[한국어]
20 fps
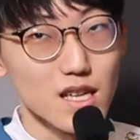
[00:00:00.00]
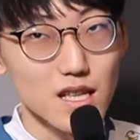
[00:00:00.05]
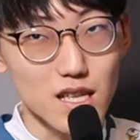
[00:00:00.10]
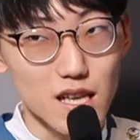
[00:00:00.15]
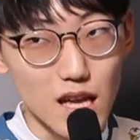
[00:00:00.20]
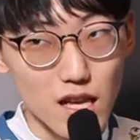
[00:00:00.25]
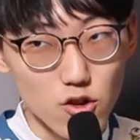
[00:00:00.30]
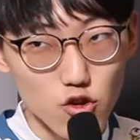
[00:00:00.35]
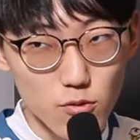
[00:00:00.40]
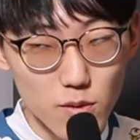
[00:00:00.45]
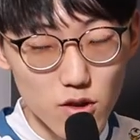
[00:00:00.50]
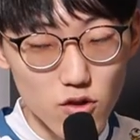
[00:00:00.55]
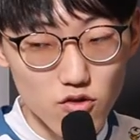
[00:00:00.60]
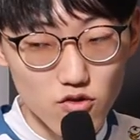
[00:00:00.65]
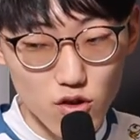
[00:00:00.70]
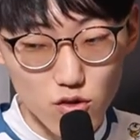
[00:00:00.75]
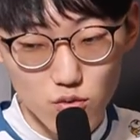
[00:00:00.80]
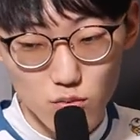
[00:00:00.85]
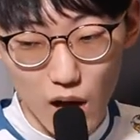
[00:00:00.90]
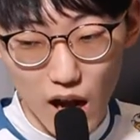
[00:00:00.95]
일단 큐베
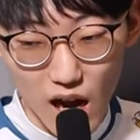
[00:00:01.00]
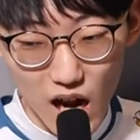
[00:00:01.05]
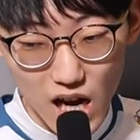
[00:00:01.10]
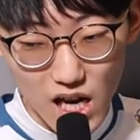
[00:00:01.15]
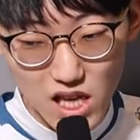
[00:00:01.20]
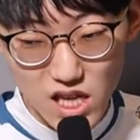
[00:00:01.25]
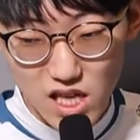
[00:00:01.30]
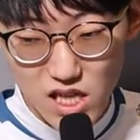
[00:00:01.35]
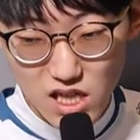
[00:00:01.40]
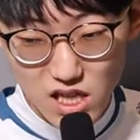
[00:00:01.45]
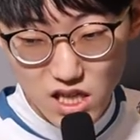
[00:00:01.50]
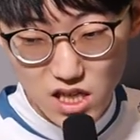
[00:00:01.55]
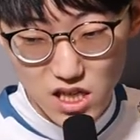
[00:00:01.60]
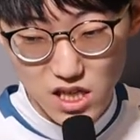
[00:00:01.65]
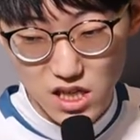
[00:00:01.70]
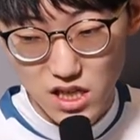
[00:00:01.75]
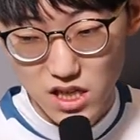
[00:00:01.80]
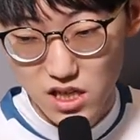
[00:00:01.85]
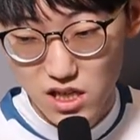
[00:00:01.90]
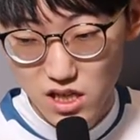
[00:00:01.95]
선수가 좀
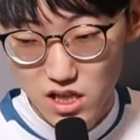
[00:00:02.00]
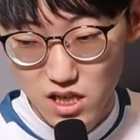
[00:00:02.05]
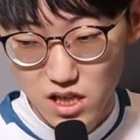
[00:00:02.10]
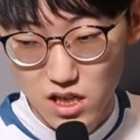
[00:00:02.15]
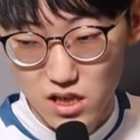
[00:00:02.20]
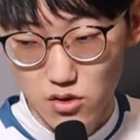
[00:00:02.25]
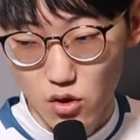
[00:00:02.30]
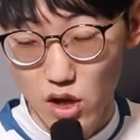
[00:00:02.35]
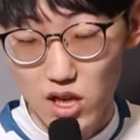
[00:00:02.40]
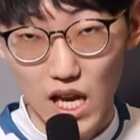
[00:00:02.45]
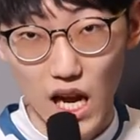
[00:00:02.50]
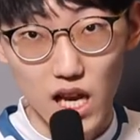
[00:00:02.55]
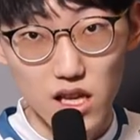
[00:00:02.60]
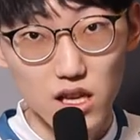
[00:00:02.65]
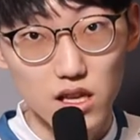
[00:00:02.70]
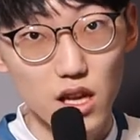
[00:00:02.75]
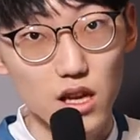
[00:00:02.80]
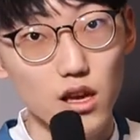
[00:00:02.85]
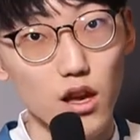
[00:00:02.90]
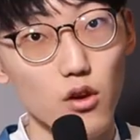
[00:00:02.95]
아칼리를 되게
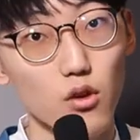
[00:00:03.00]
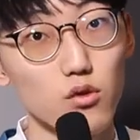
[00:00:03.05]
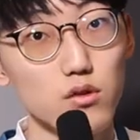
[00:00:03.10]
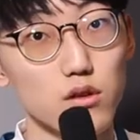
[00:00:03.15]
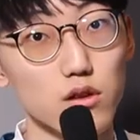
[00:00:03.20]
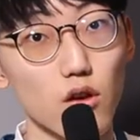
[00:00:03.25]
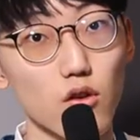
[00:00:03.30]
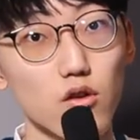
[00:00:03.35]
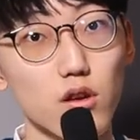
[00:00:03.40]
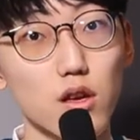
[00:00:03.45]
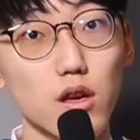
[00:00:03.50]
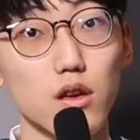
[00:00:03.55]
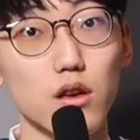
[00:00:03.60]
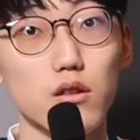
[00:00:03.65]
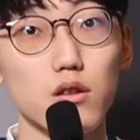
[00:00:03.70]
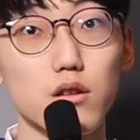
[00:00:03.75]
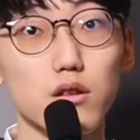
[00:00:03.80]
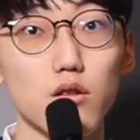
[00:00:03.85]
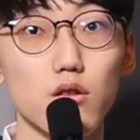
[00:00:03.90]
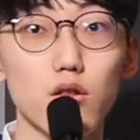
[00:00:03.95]
잘한다 생각했거든요.
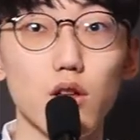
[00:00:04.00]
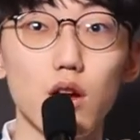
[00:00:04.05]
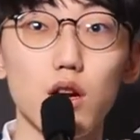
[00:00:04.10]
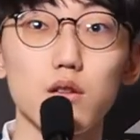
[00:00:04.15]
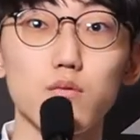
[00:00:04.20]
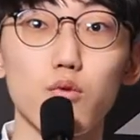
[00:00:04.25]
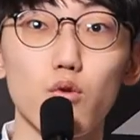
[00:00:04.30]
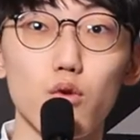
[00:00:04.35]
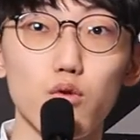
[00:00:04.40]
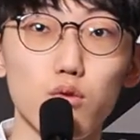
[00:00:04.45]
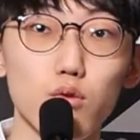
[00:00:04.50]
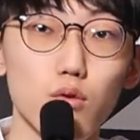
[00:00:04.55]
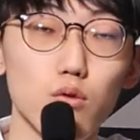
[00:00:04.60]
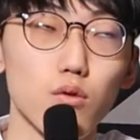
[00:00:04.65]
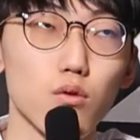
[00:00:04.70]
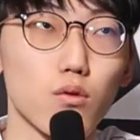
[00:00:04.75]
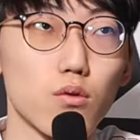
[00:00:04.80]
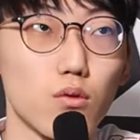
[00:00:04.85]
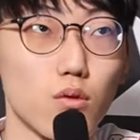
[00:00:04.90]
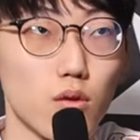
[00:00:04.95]
경기 여태까지 본 것도
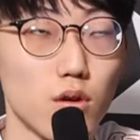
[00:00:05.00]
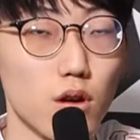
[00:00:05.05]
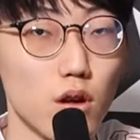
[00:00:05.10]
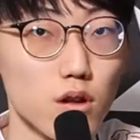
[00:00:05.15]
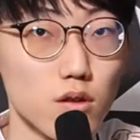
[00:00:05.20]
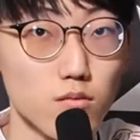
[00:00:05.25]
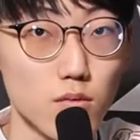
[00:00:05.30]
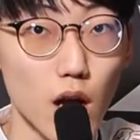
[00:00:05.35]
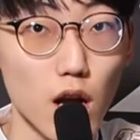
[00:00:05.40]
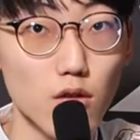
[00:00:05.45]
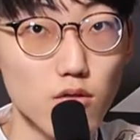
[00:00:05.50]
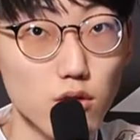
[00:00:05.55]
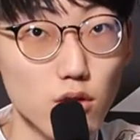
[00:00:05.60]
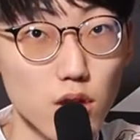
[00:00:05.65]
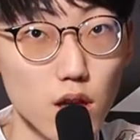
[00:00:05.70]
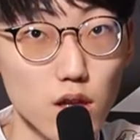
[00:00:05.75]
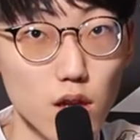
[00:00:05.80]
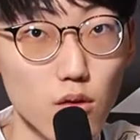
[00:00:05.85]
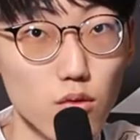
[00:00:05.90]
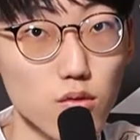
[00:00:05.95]
그렇고 좀 카운터
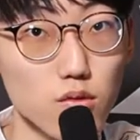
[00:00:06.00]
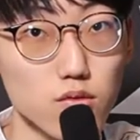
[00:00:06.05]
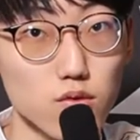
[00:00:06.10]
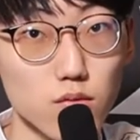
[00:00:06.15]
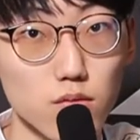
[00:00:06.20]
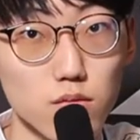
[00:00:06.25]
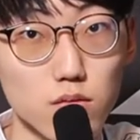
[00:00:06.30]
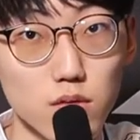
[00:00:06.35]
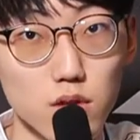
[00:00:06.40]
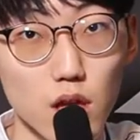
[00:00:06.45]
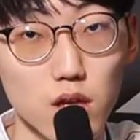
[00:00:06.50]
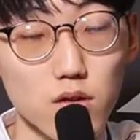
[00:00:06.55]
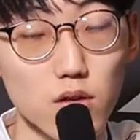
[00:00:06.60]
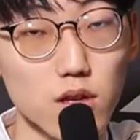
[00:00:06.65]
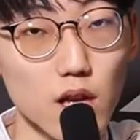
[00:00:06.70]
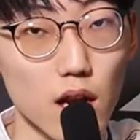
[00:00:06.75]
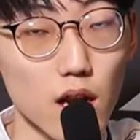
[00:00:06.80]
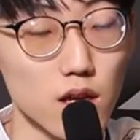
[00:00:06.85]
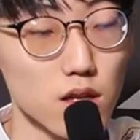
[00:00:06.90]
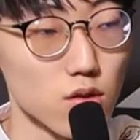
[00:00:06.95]
상대로도 좀
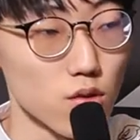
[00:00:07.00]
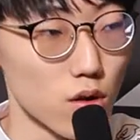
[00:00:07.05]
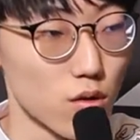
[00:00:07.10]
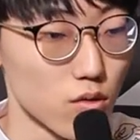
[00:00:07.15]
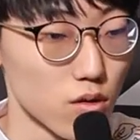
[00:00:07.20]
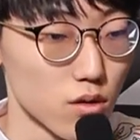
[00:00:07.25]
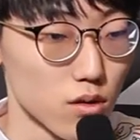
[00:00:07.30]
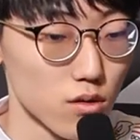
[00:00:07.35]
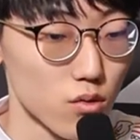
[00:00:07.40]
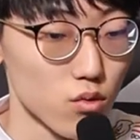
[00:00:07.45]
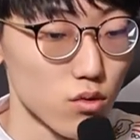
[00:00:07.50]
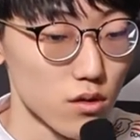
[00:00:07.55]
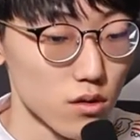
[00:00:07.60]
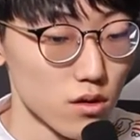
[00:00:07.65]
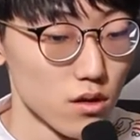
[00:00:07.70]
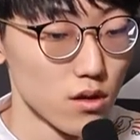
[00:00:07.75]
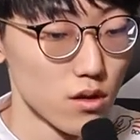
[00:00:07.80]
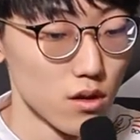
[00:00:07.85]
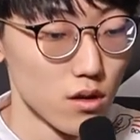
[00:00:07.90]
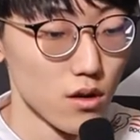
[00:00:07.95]
대처를 잘하시더라고요. 그래서
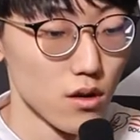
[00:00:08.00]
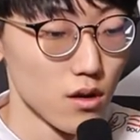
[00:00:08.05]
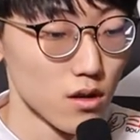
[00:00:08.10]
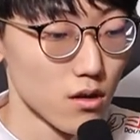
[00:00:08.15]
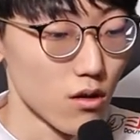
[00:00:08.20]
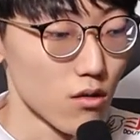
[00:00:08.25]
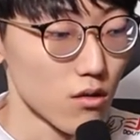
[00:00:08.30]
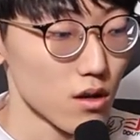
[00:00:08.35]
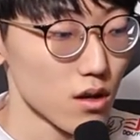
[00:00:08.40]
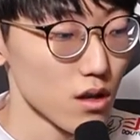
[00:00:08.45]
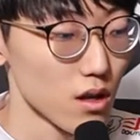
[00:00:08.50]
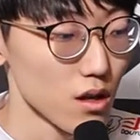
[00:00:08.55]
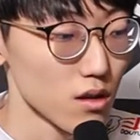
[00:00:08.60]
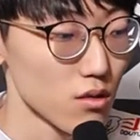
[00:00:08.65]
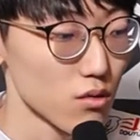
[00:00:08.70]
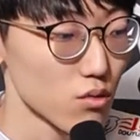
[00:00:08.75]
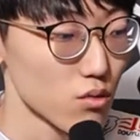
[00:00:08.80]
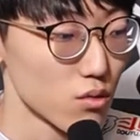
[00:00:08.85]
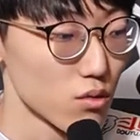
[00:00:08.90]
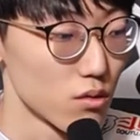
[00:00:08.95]
오늘
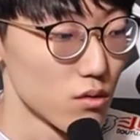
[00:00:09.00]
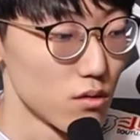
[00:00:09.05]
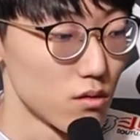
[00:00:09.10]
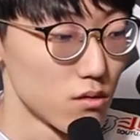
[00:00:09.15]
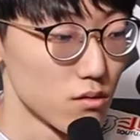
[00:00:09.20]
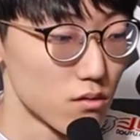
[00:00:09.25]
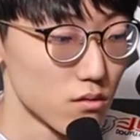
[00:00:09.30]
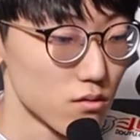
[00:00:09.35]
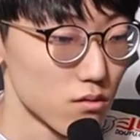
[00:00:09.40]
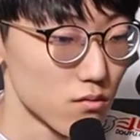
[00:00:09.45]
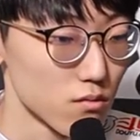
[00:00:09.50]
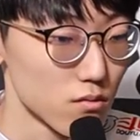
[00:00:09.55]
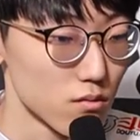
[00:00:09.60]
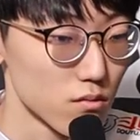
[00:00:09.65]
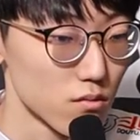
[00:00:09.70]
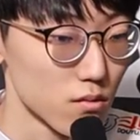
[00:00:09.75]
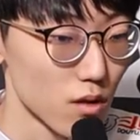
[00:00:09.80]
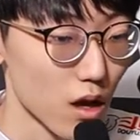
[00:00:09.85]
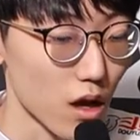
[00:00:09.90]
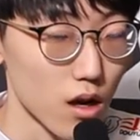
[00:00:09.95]
경기에서도
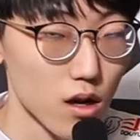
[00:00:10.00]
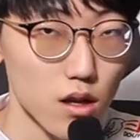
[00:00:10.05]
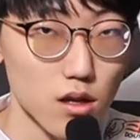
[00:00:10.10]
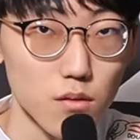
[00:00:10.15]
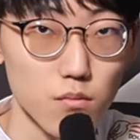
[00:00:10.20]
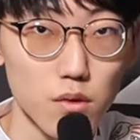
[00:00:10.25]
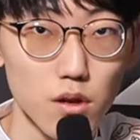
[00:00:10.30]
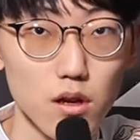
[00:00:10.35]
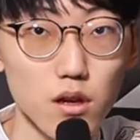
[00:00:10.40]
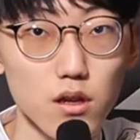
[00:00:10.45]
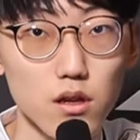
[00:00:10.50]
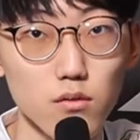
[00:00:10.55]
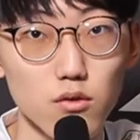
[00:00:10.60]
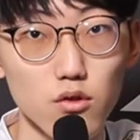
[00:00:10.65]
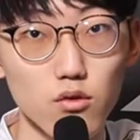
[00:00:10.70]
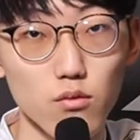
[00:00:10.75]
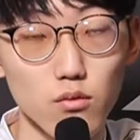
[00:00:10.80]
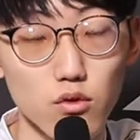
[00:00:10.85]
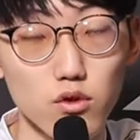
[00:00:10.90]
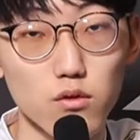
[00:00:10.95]
좀 아칼리한테
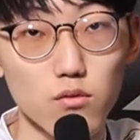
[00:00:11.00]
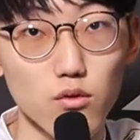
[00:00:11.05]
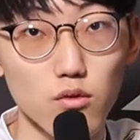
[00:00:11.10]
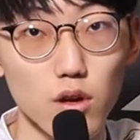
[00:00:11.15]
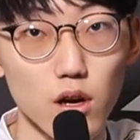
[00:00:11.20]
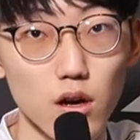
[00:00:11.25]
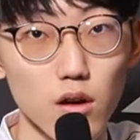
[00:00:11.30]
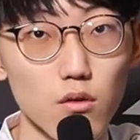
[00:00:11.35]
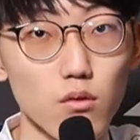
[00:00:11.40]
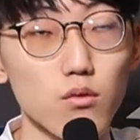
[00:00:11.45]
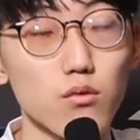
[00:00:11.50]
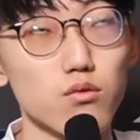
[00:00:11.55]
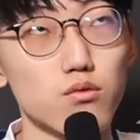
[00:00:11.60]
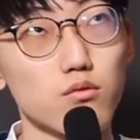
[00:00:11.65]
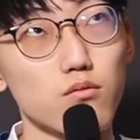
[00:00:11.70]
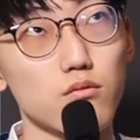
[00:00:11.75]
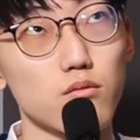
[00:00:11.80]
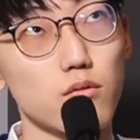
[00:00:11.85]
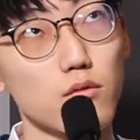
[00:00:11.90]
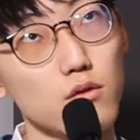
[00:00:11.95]
밀리는 모습도 나왔고
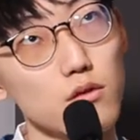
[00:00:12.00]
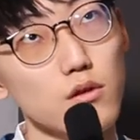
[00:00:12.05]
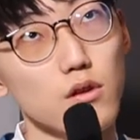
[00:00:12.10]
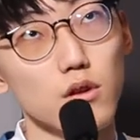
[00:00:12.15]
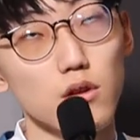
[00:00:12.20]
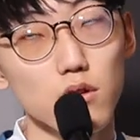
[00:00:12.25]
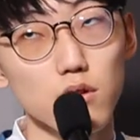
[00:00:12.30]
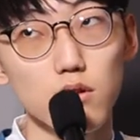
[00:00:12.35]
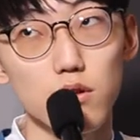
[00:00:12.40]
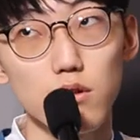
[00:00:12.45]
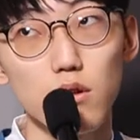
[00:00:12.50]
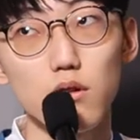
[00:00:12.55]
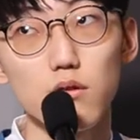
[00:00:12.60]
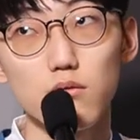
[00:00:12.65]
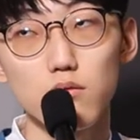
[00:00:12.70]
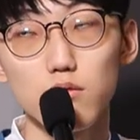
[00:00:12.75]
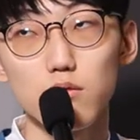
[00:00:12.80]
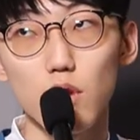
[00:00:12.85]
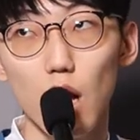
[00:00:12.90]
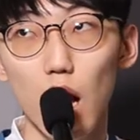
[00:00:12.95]

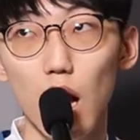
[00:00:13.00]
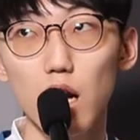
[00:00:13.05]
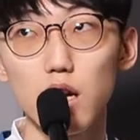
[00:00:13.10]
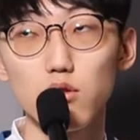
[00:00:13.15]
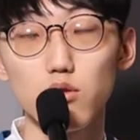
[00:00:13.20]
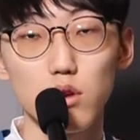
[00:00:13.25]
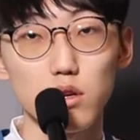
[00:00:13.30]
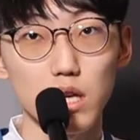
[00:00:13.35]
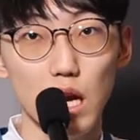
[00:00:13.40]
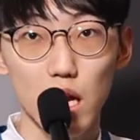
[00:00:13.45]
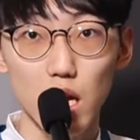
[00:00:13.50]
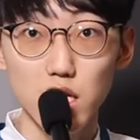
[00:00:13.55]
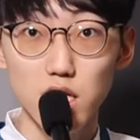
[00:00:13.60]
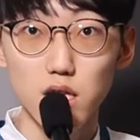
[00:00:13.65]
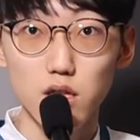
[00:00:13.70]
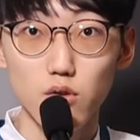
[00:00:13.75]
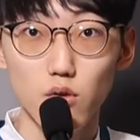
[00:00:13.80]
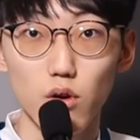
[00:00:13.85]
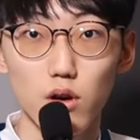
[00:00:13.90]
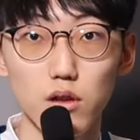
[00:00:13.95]
그냥 아칼리 되게
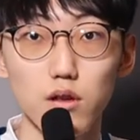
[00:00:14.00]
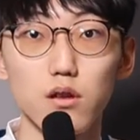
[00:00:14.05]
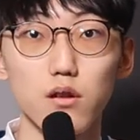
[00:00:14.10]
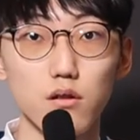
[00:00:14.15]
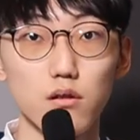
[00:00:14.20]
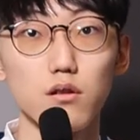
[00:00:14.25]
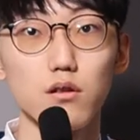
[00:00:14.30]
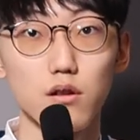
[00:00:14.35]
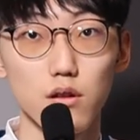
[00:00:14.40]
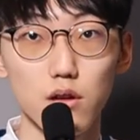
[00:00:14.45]
잘하시는 것 같아요.